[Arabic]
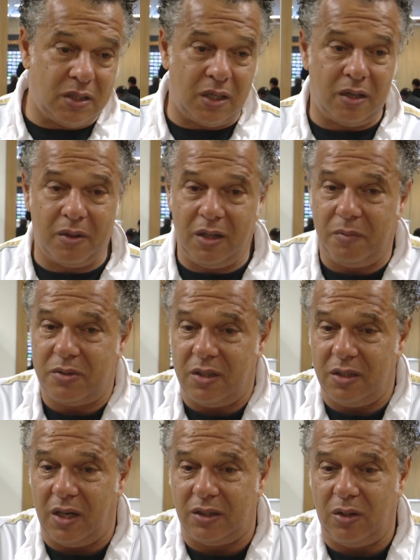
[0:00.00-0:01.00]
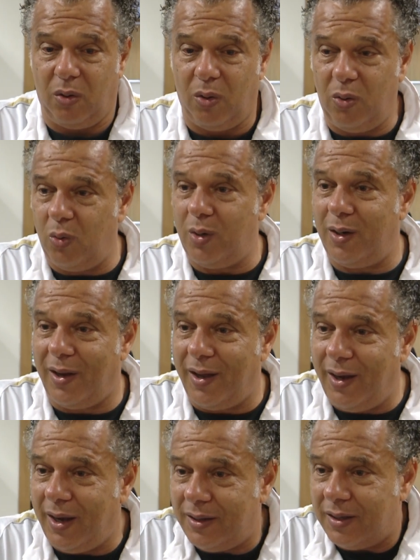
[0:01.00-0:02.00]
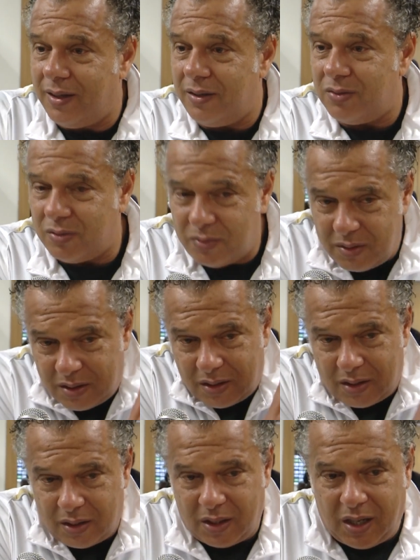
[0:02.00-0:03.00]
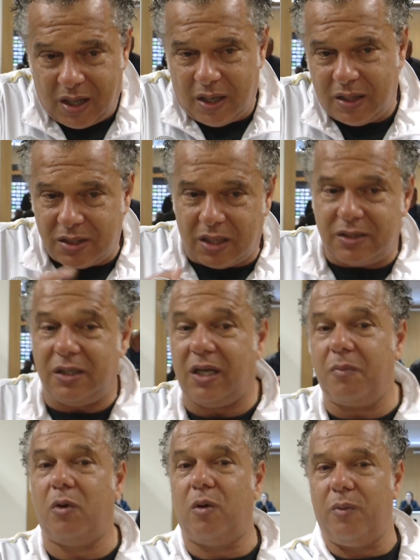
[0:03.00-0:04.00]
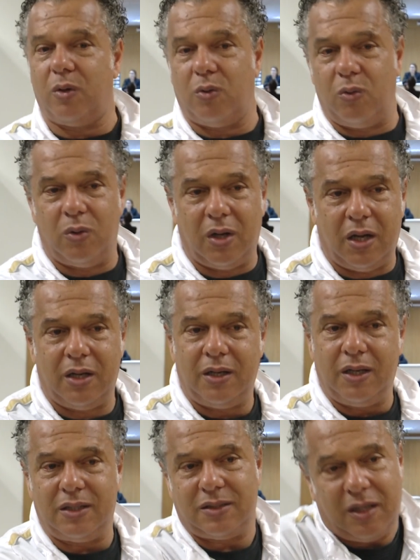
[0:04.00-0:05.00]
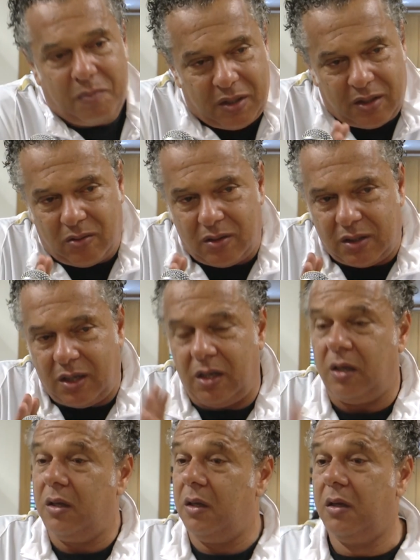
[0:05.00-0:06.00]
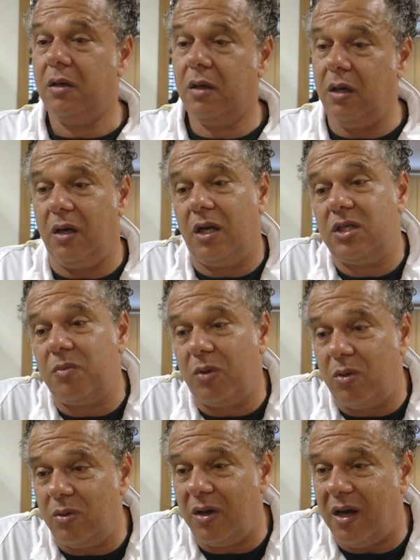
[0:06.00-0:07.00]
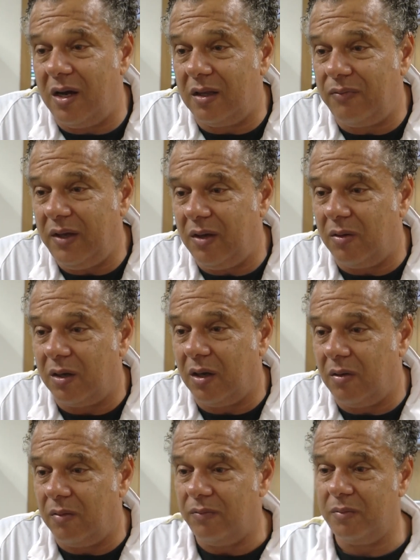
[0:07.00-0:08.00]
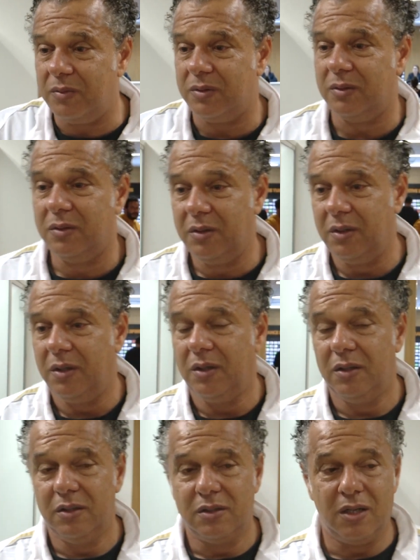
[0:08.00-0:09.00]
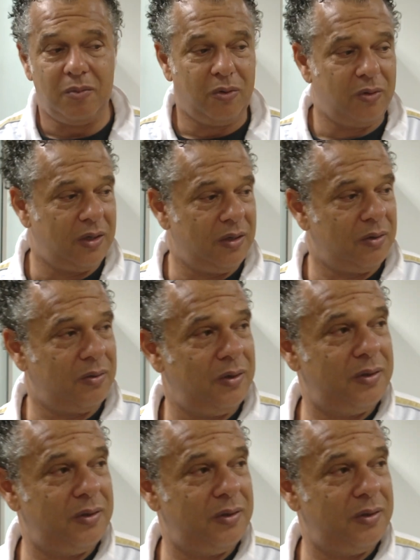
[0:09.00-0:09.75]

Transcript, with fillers: انا راني باش نعطي الحلول للحياه راني جو سوي راي شخصي كيما هما يقولوا راي الناس كيما انا قلت راي اللي نجم نكون غلط فيه وكا فهمت سامحونا يا خويا